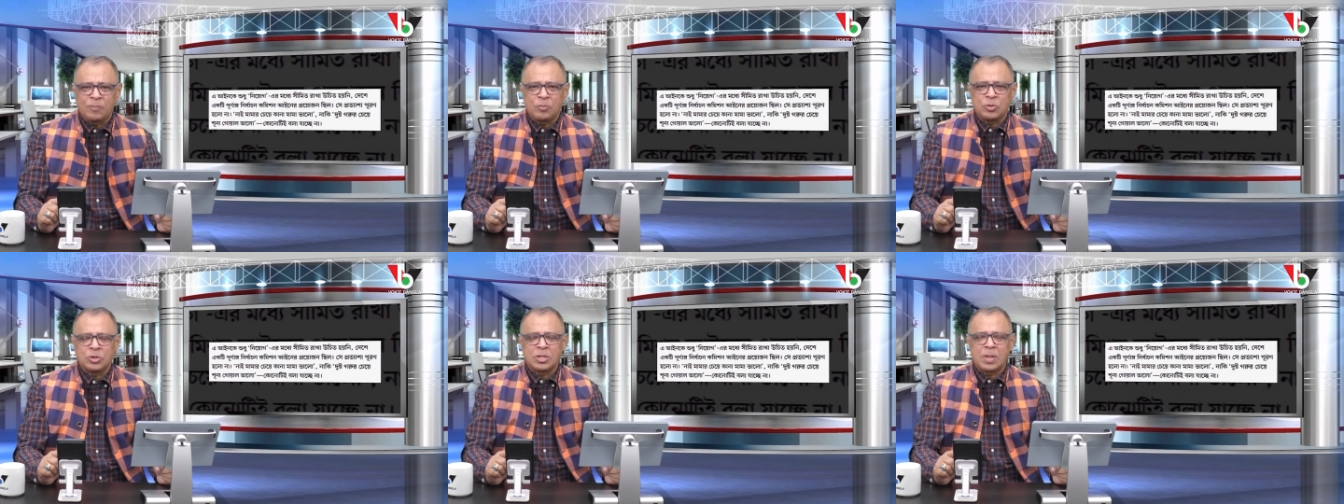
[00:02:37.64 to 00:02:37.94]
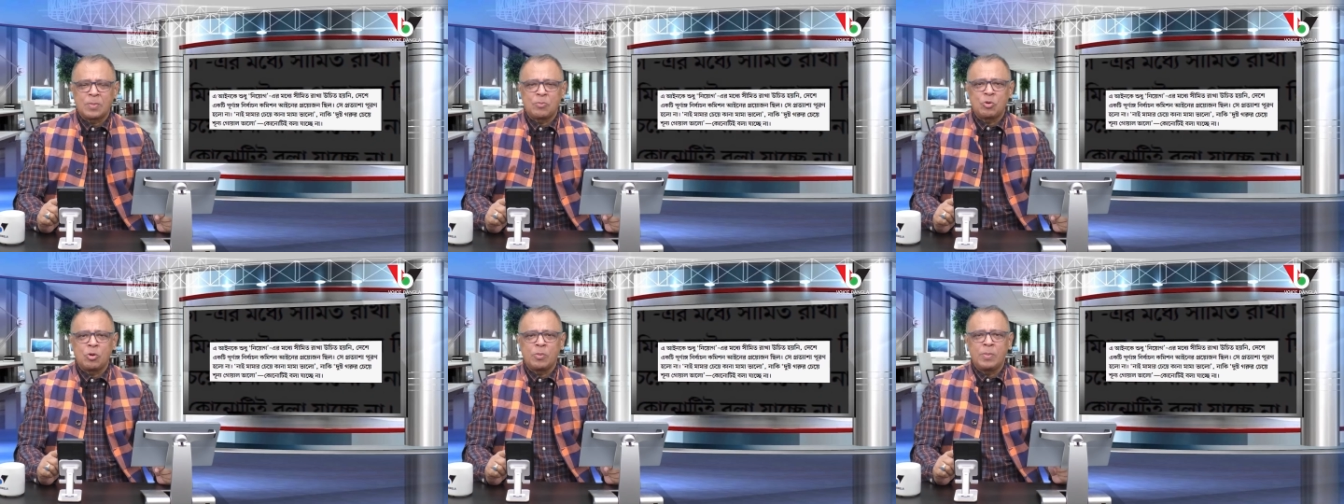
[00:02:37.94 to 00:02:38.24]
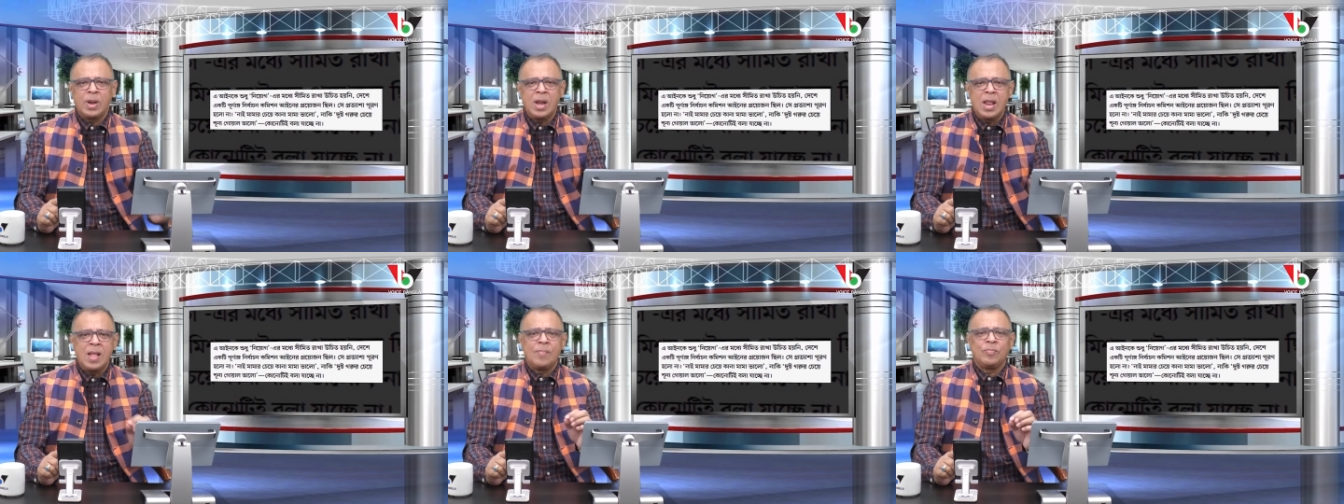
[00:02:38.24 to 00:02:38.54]
প্রস্তাব
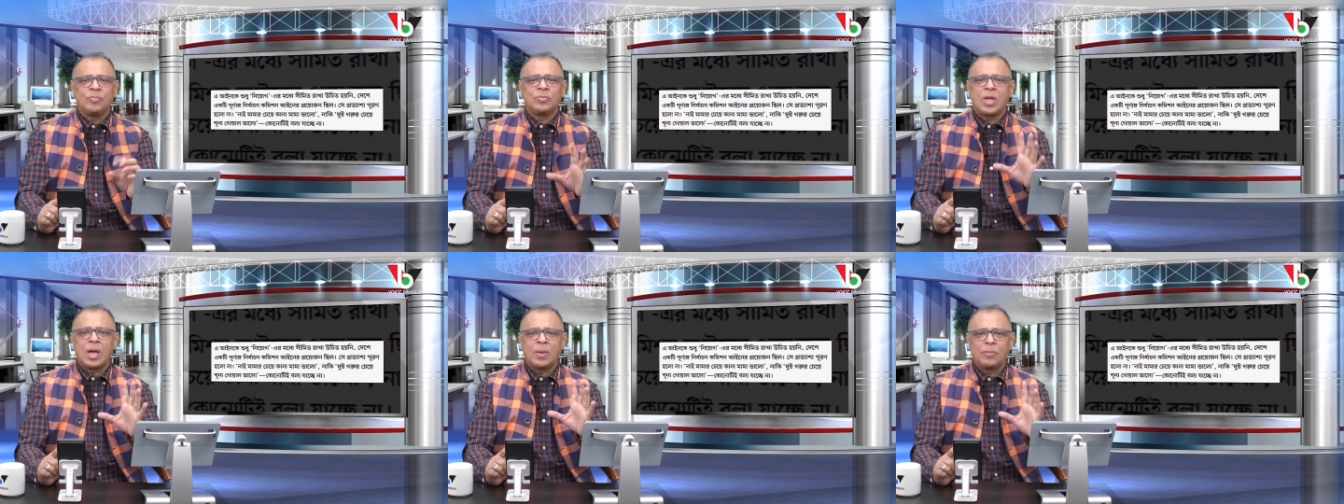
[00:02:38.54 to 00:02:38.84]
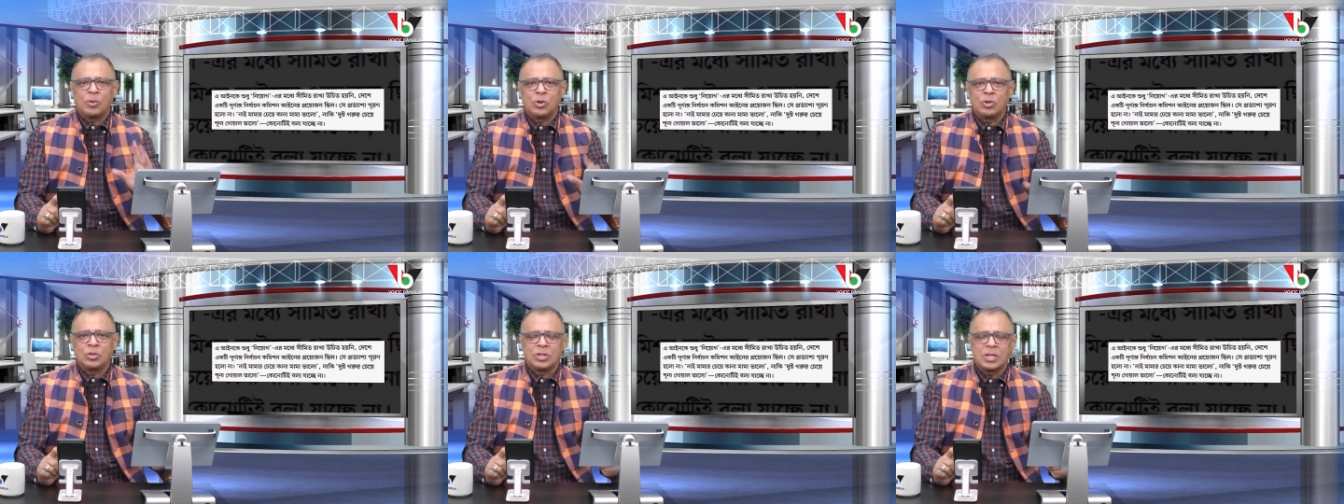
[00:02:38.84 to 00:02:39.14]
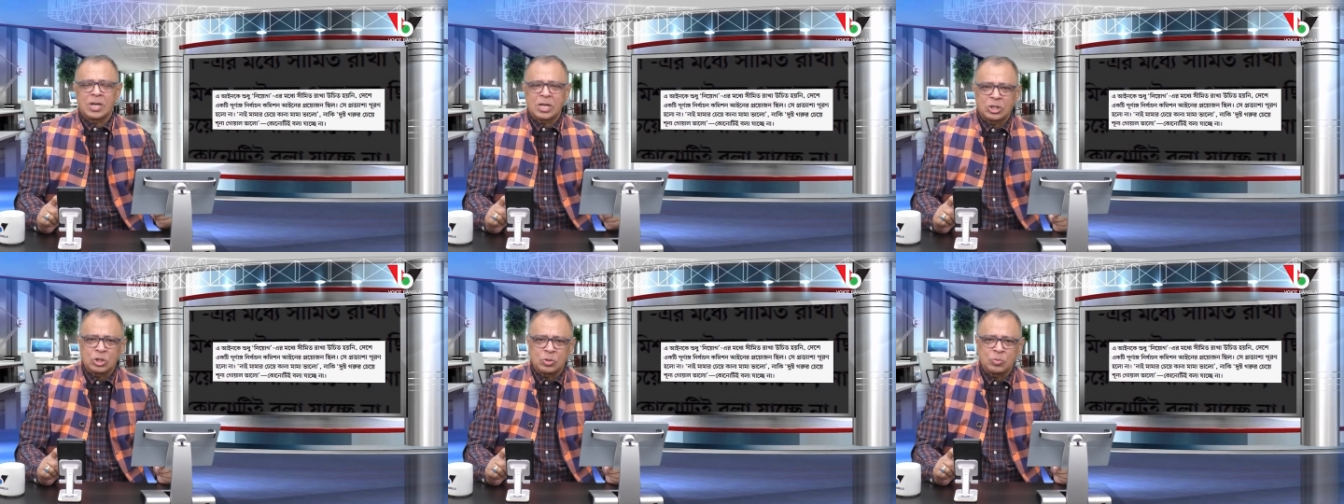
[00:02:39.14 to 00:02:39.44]
করবেন তারপর
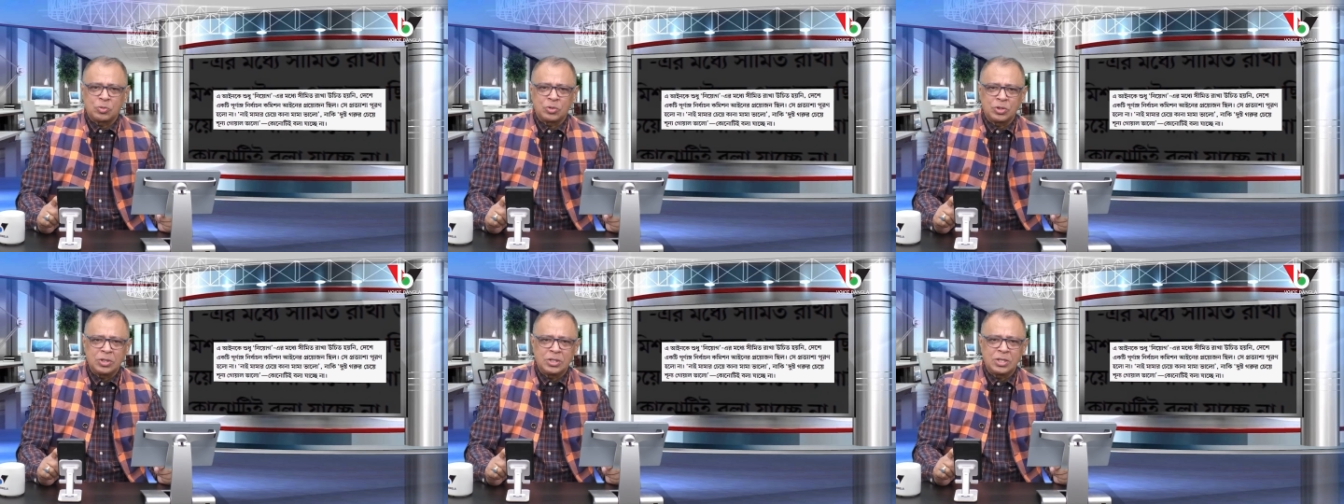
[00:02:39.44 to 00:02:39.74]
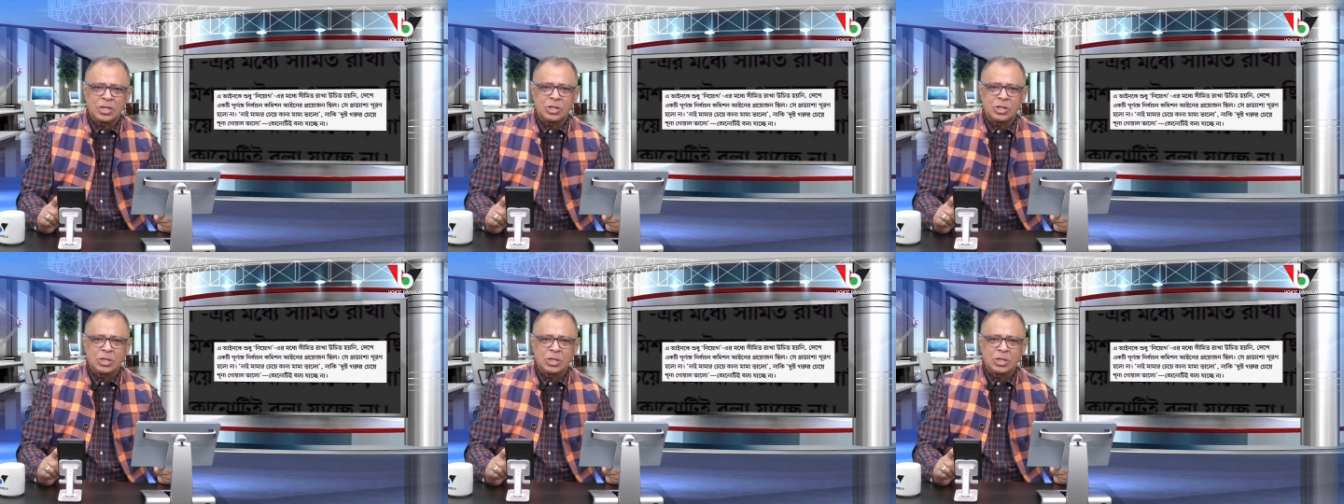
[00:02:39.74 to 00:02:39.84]
হচ্ছে রাষ্ট্রপতি